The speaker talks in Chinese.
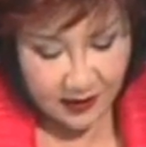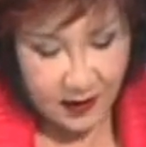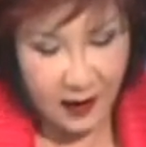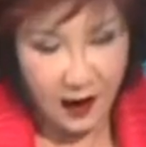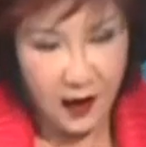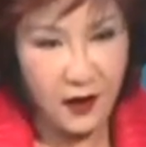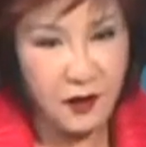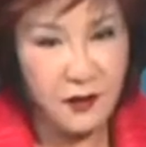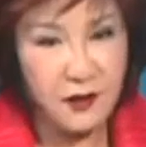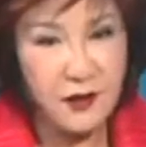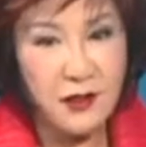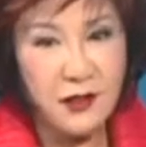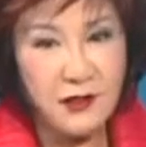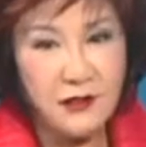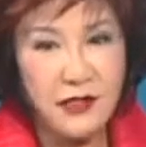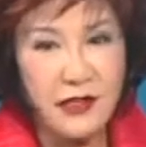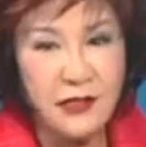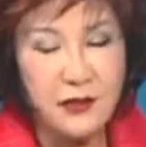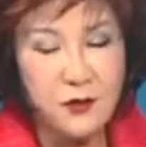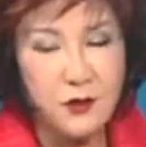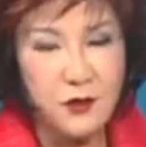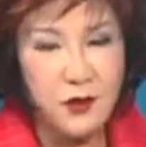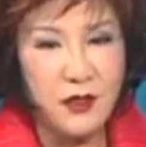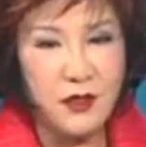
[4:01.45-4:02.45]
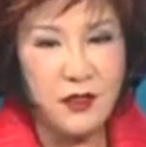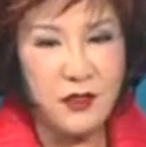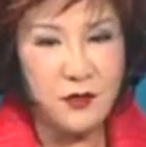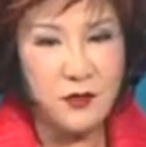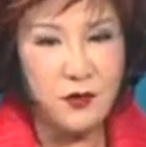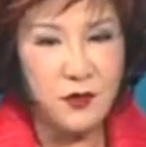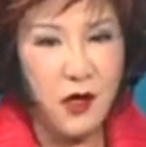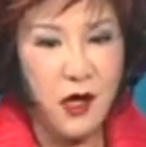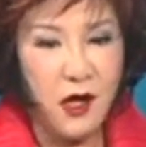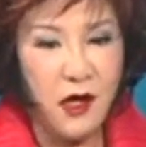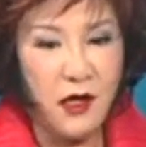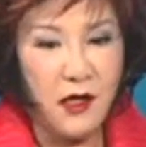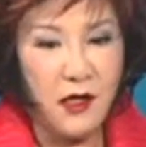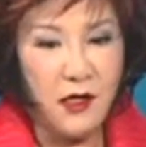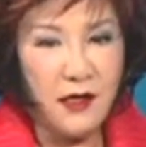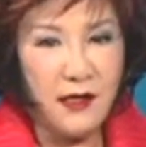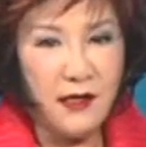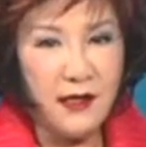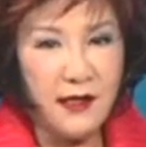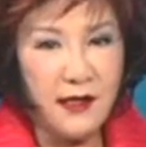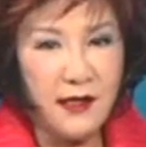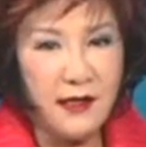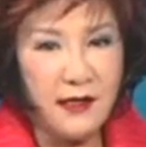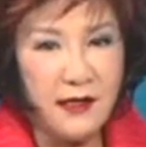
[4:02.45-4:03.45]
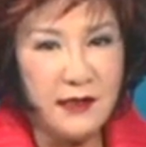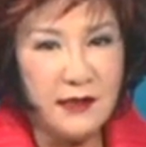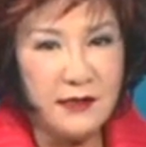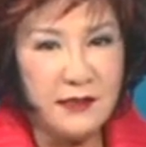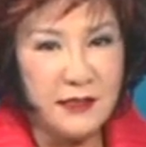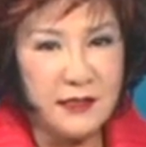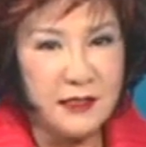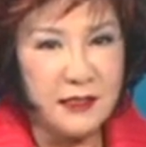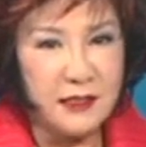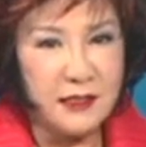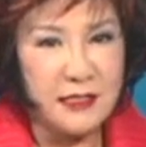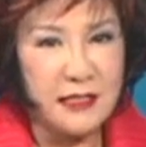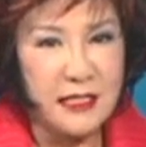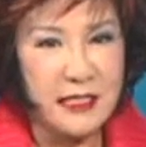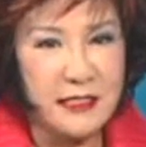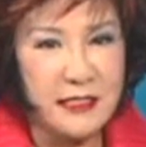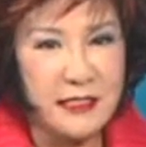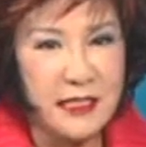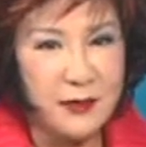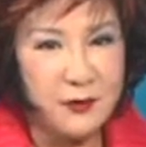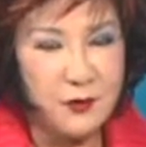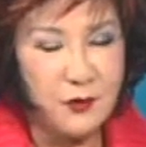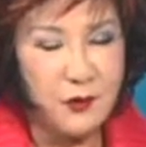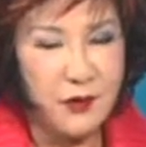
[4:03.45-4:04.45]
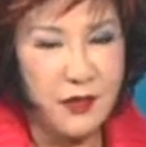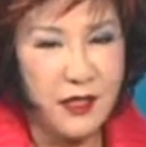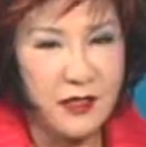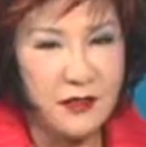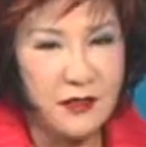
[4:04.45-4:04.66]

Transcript: 好，那所以说，呃，其实现在如果